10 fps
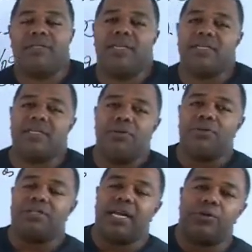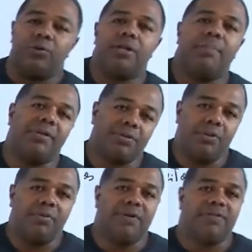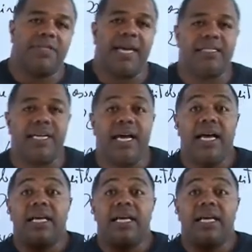que estão no Estatuto da Pessoa com Deficiência